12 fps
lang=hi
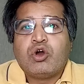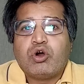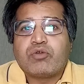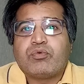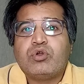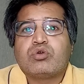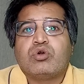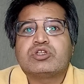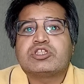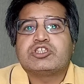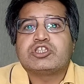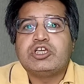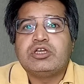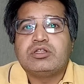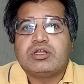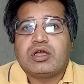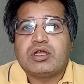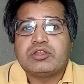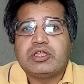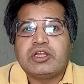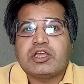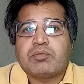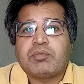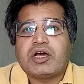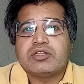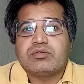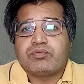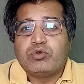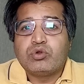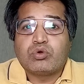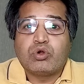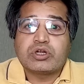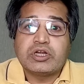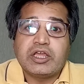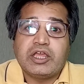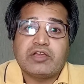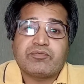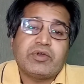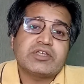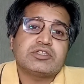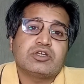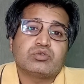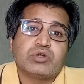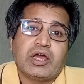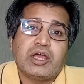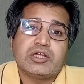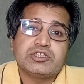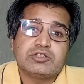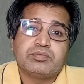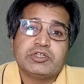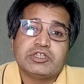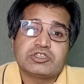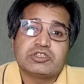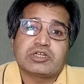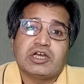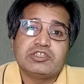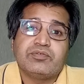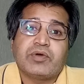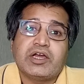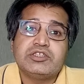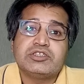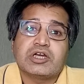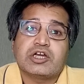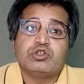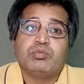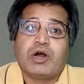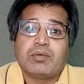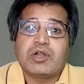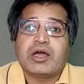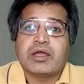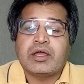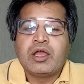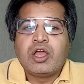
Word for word: और फुल कोर्ट तश्कील देने के बाद फुल कोर्ट ने एक फ़ैसला सुनाया जिसमें जस्टिस काजी फ़ायद ईसा का जो मामला है